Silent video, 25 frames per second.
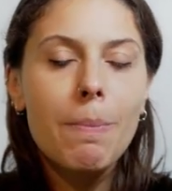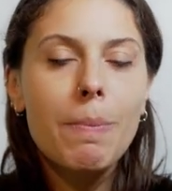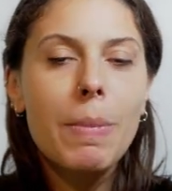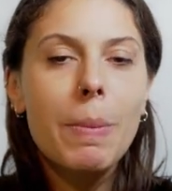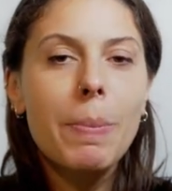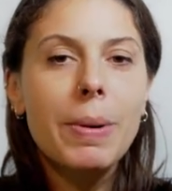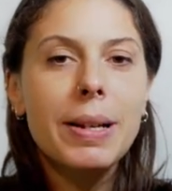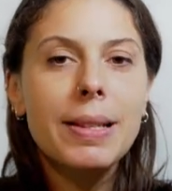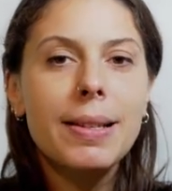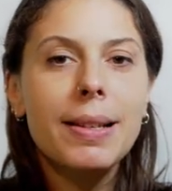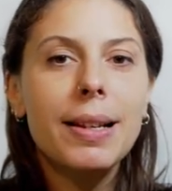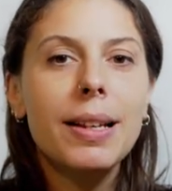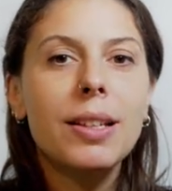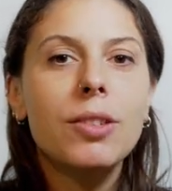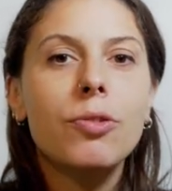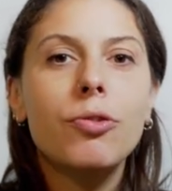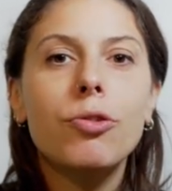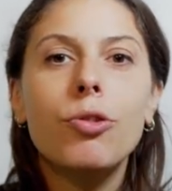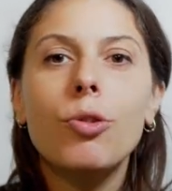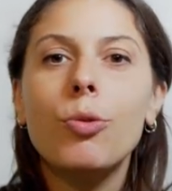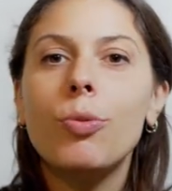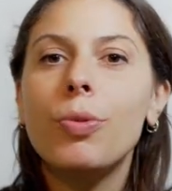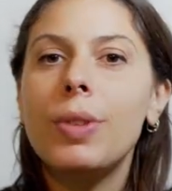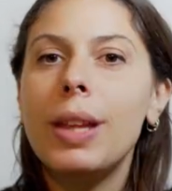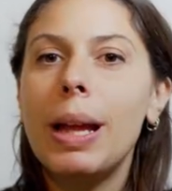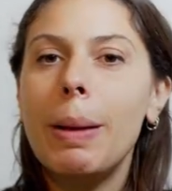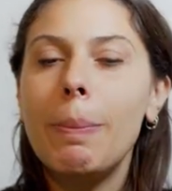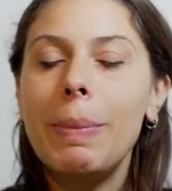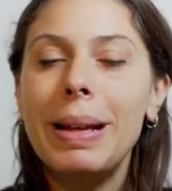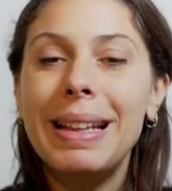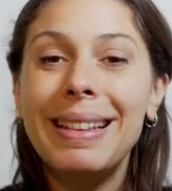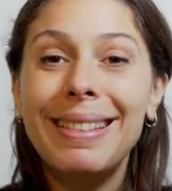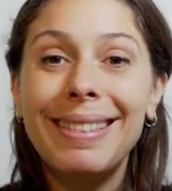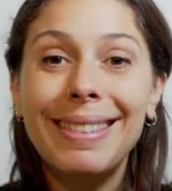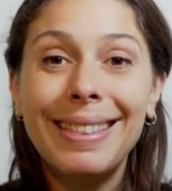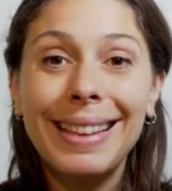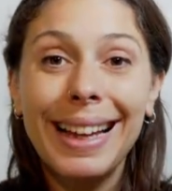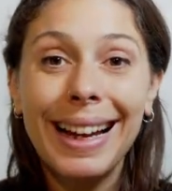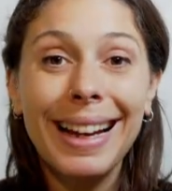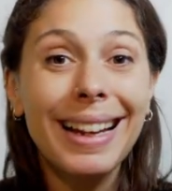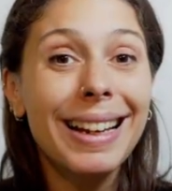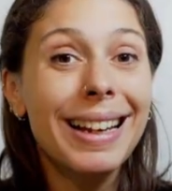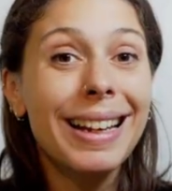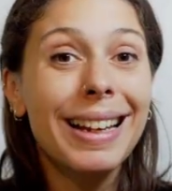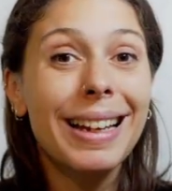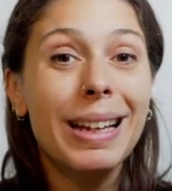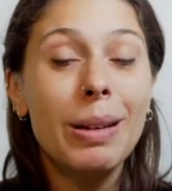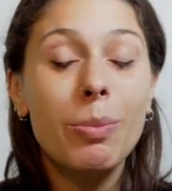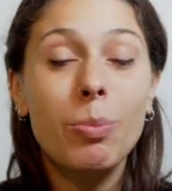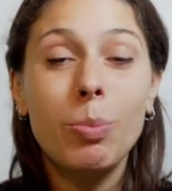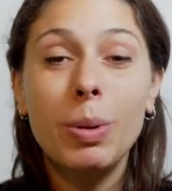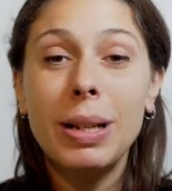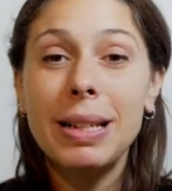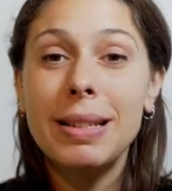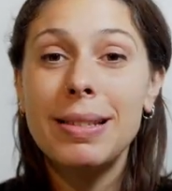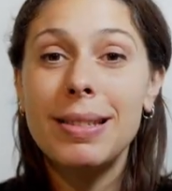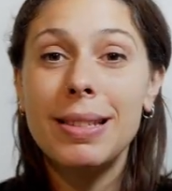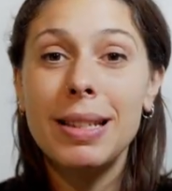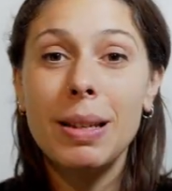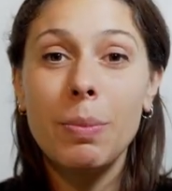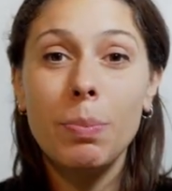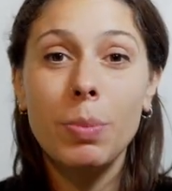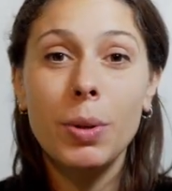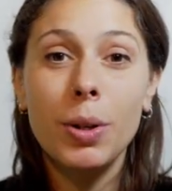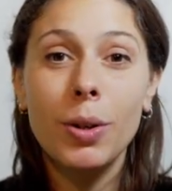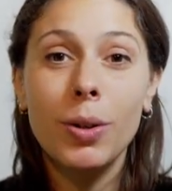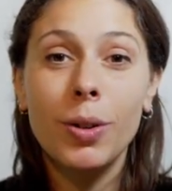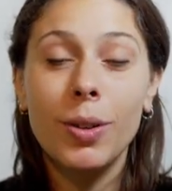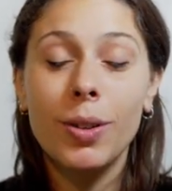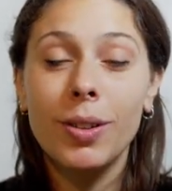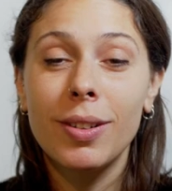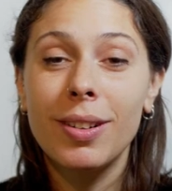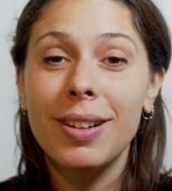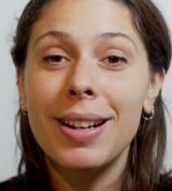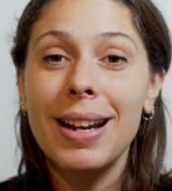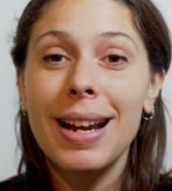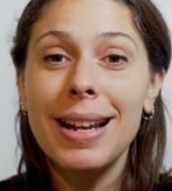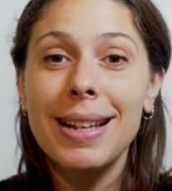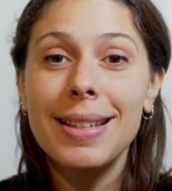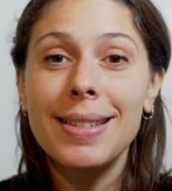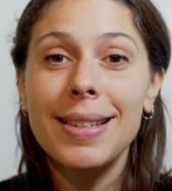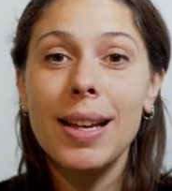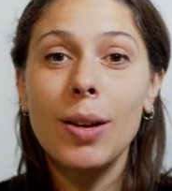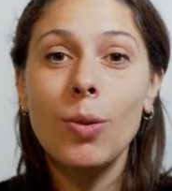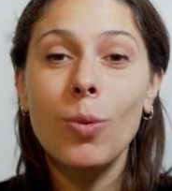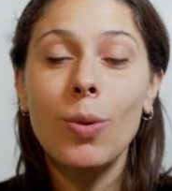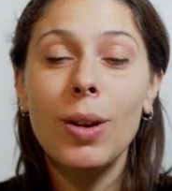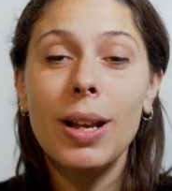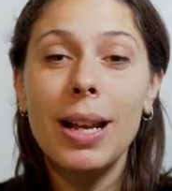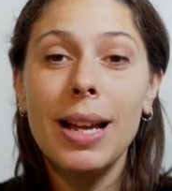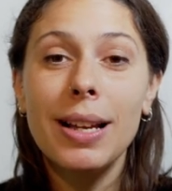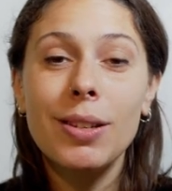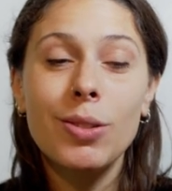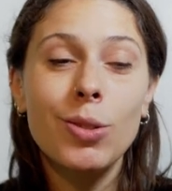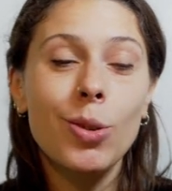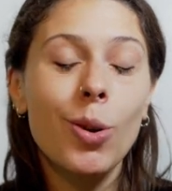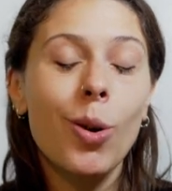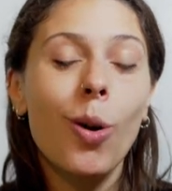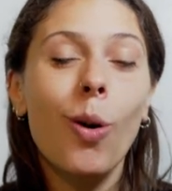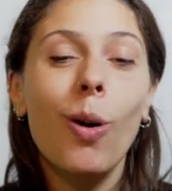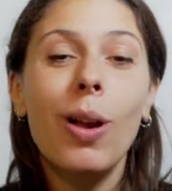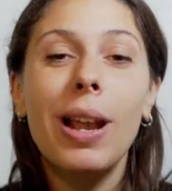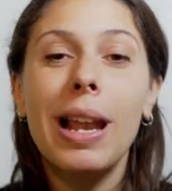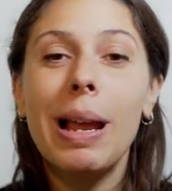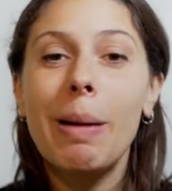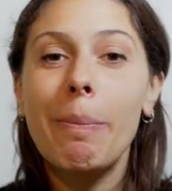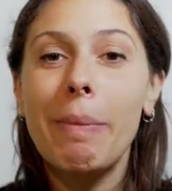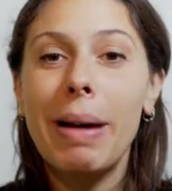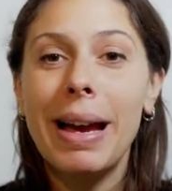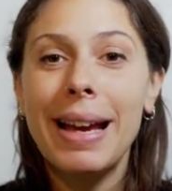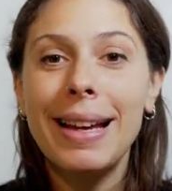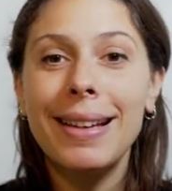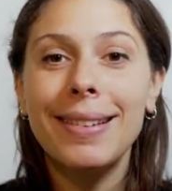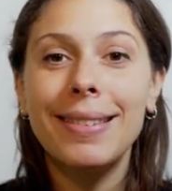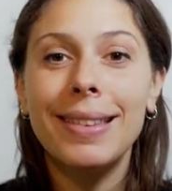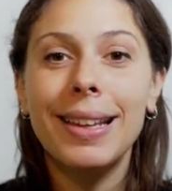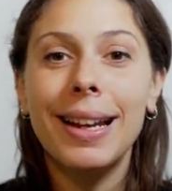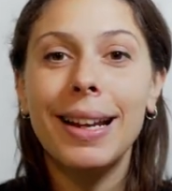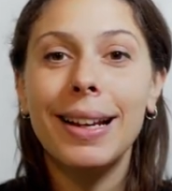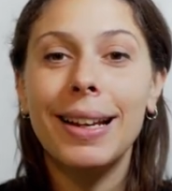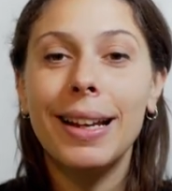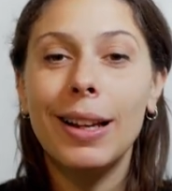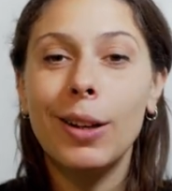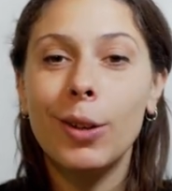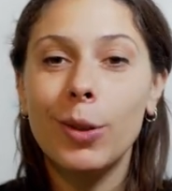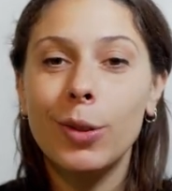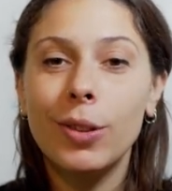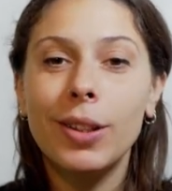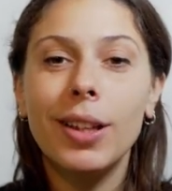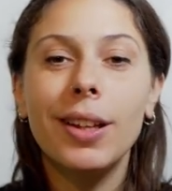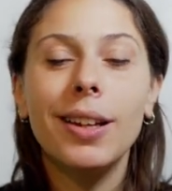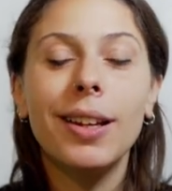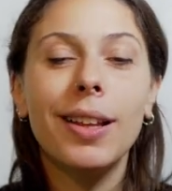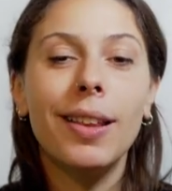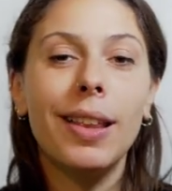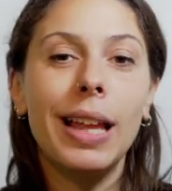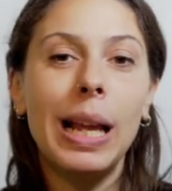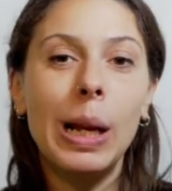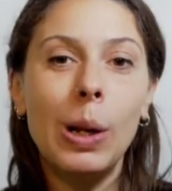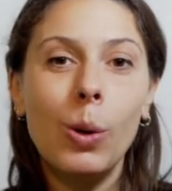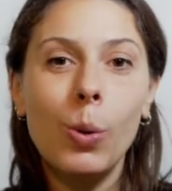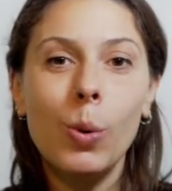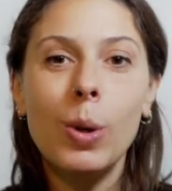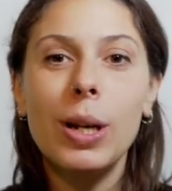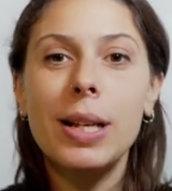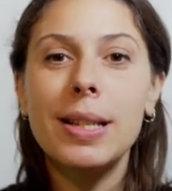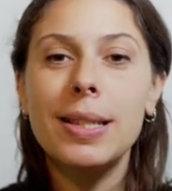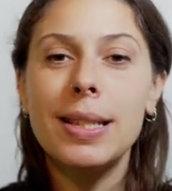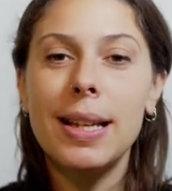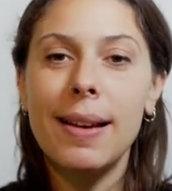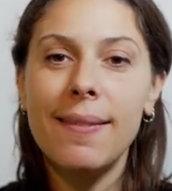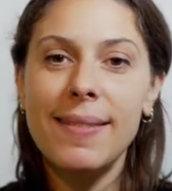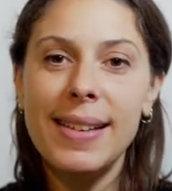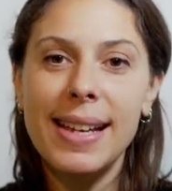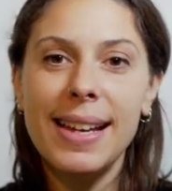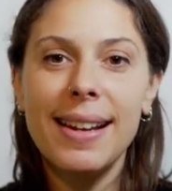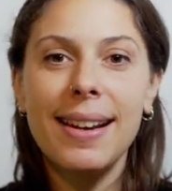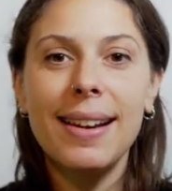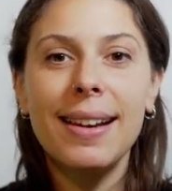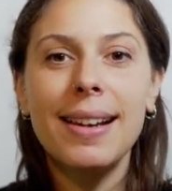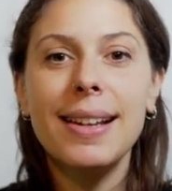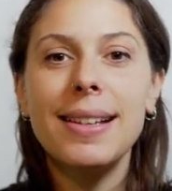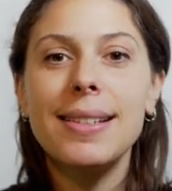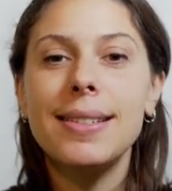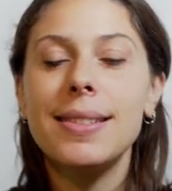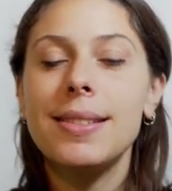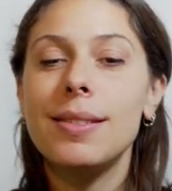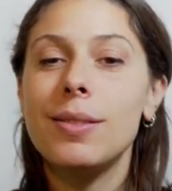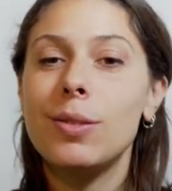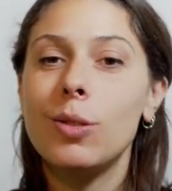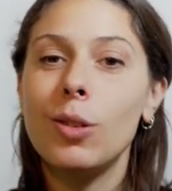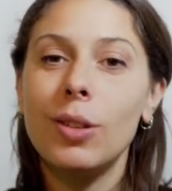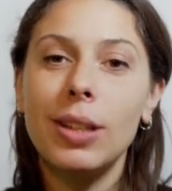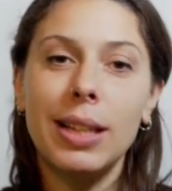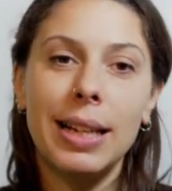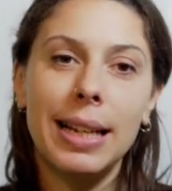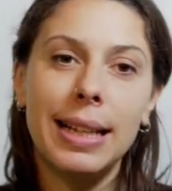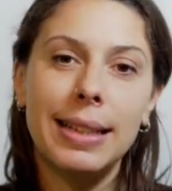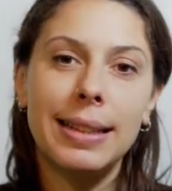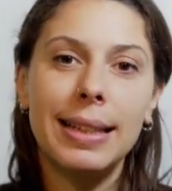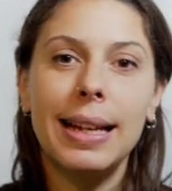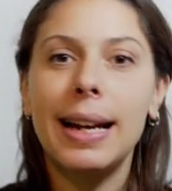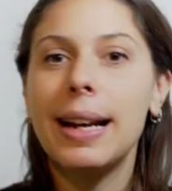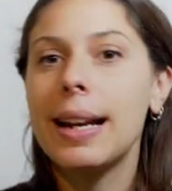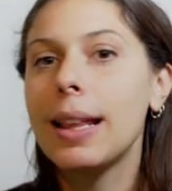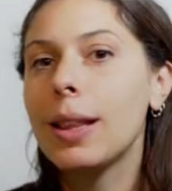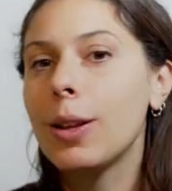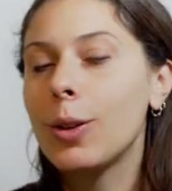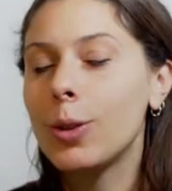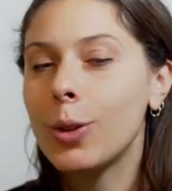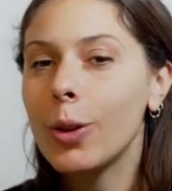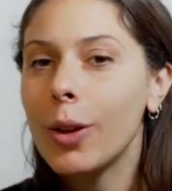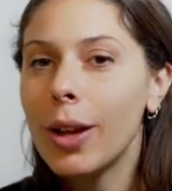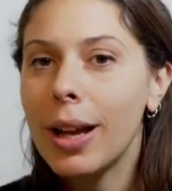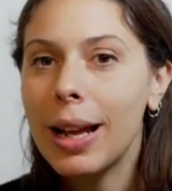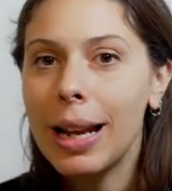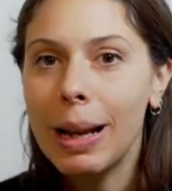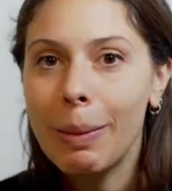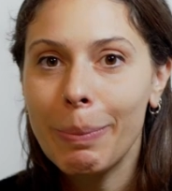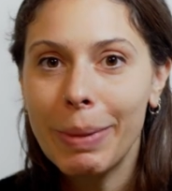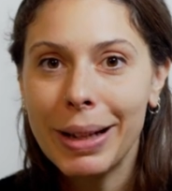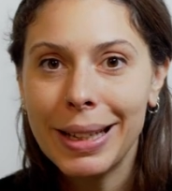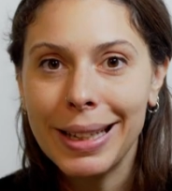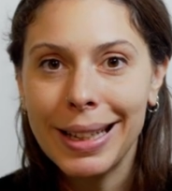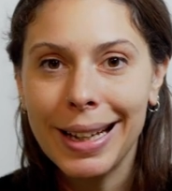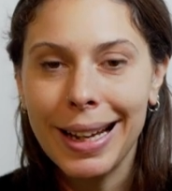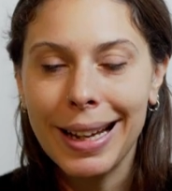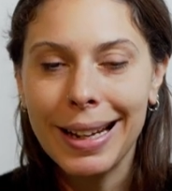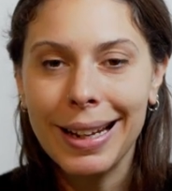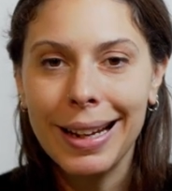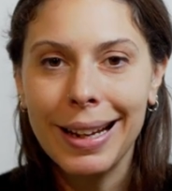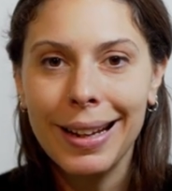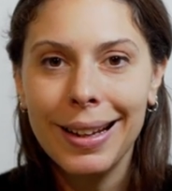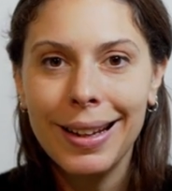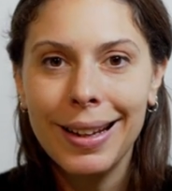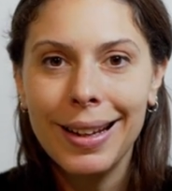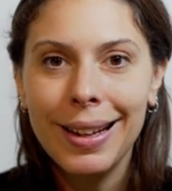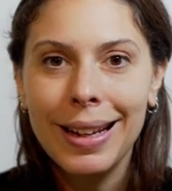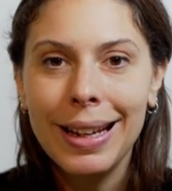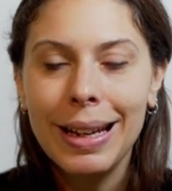Me parece que es fundamental, en principio, realizar un lazo con la maestra que los tiene de lunes a viernes, toda la tarde o toda la mañana.